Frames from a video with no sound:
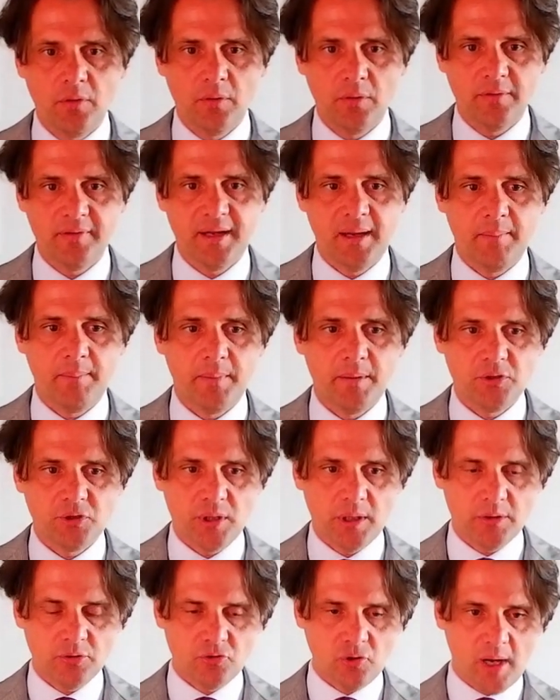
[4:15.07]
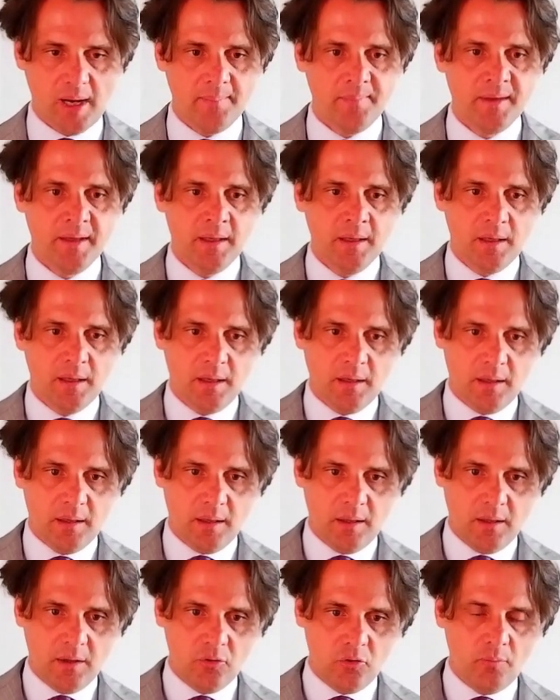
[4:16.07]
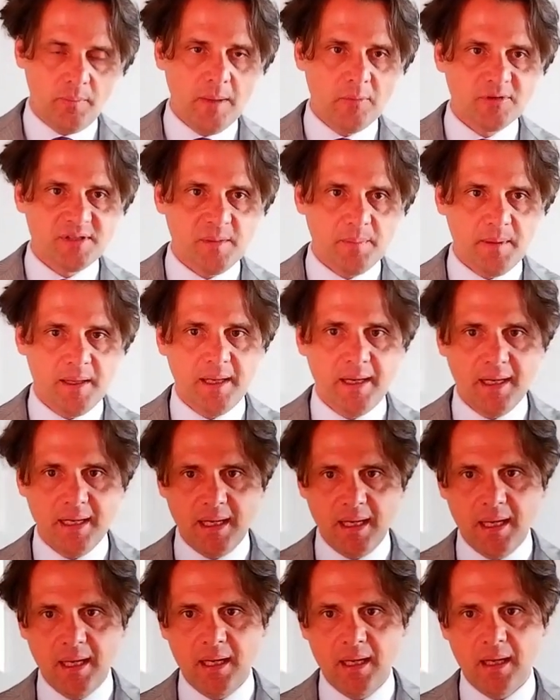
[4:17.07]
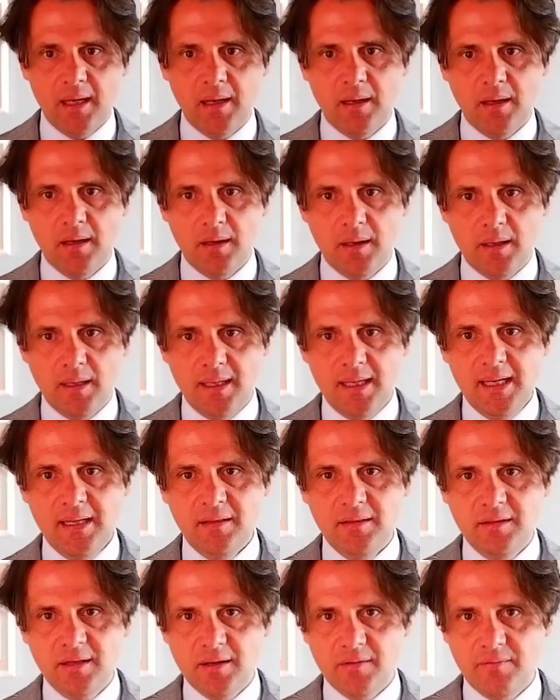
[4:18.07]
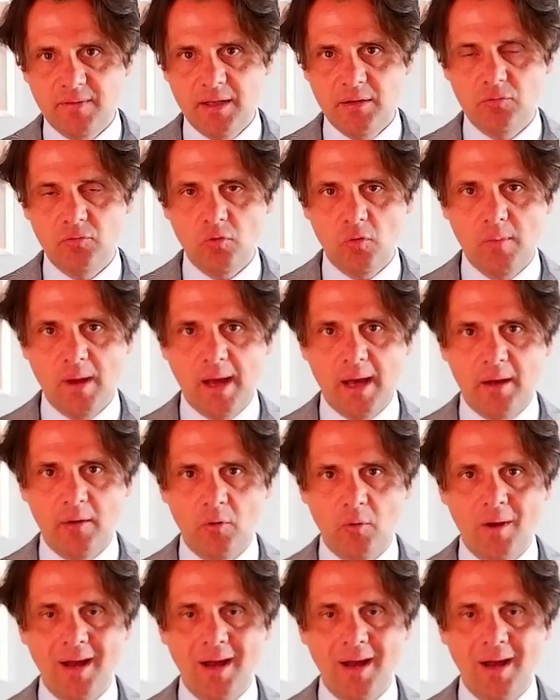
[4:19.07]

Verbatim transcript: mm, semplice, cioè eh, dobbiamo sapere che eh, l'intervento umano,